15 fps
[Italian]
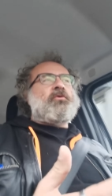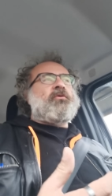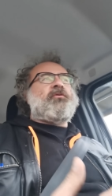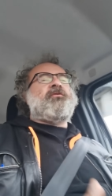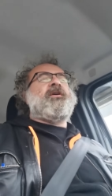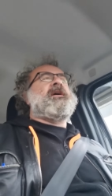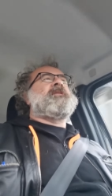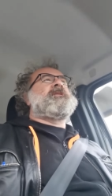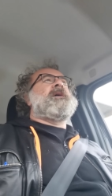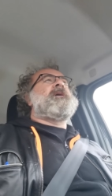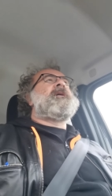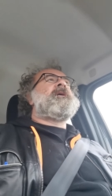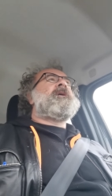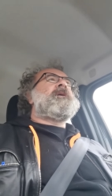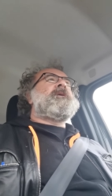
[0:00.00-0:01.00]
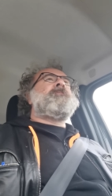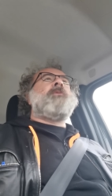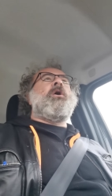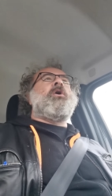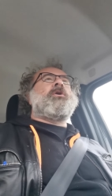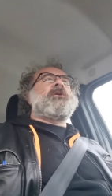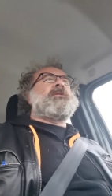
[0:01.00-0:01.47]
non offende i
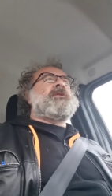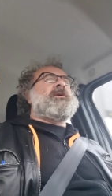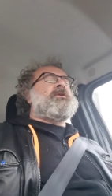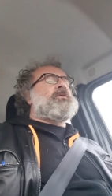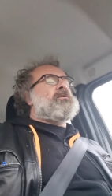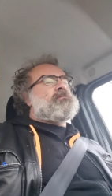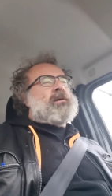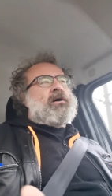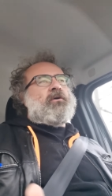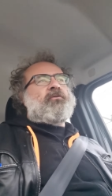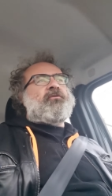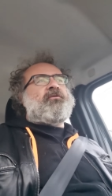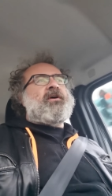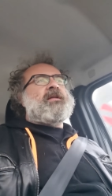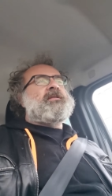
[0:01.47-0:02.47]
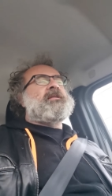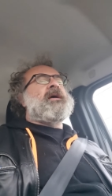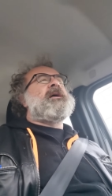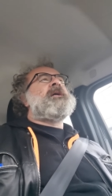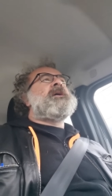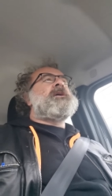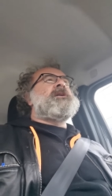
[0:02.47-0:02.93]
morti, non, ma
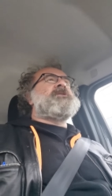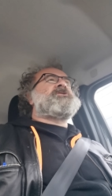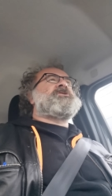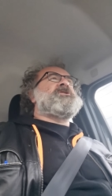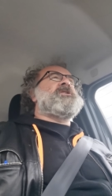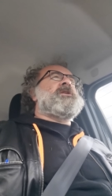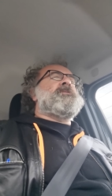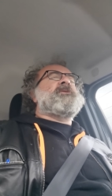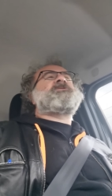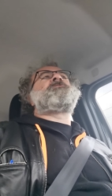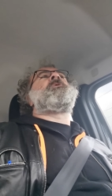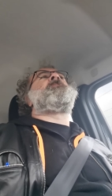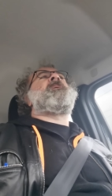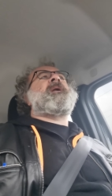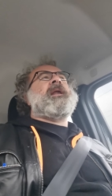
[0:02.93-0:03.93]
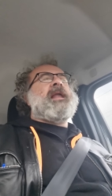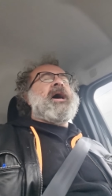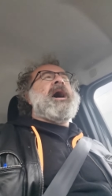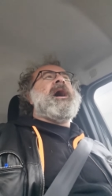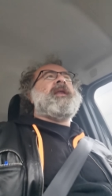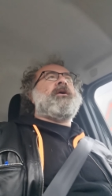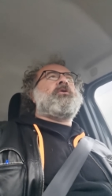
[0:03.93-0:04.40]
offende il cinema. Si può
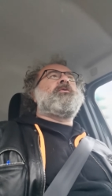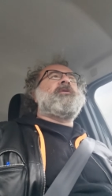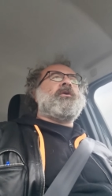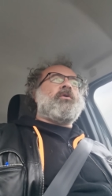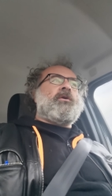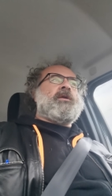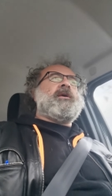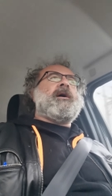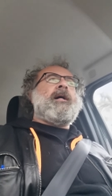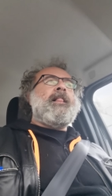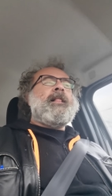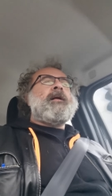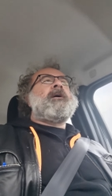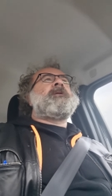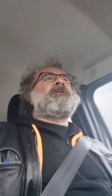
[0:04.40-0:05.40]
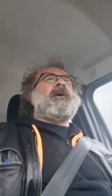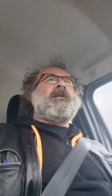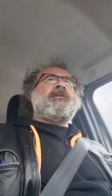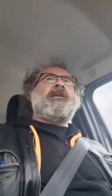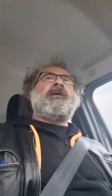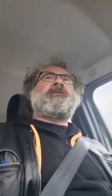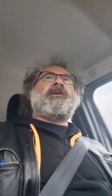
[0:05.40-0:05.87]
parlare con ironia
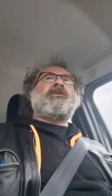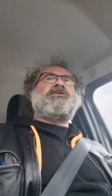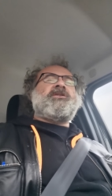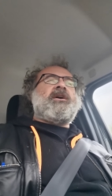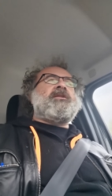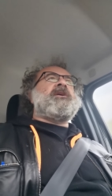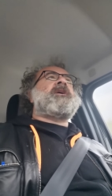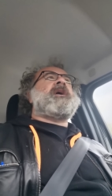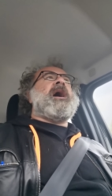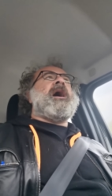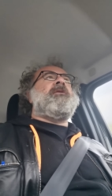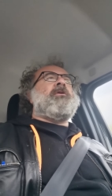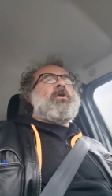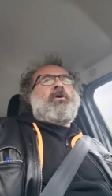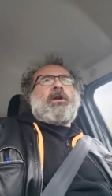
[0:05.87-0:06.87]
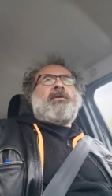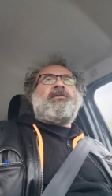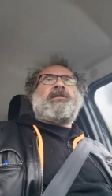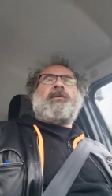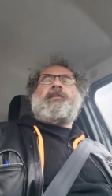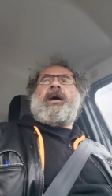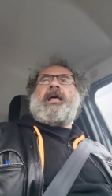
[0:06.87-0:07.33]
de, delle tragedie. Cavolo, allora la
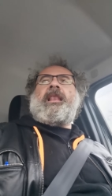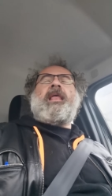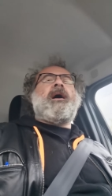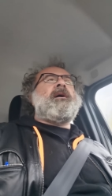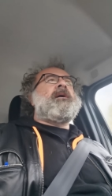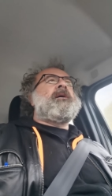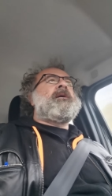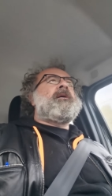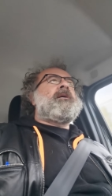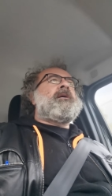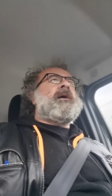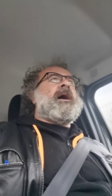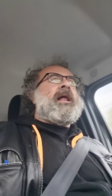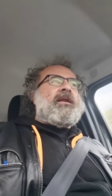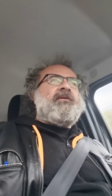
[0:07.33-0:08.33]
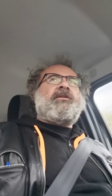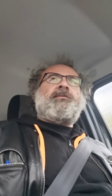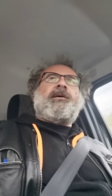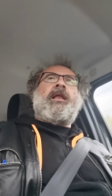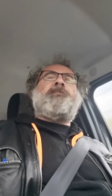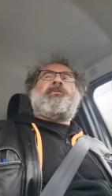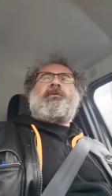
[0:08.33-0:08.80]
vita è bella? Alla ah, vita
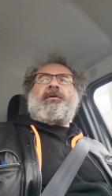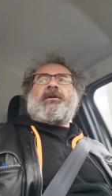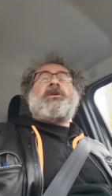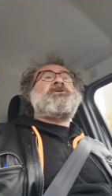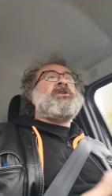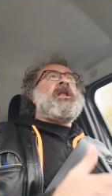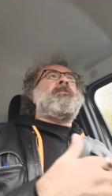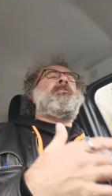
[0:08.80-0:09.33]
è bella prova- cioè,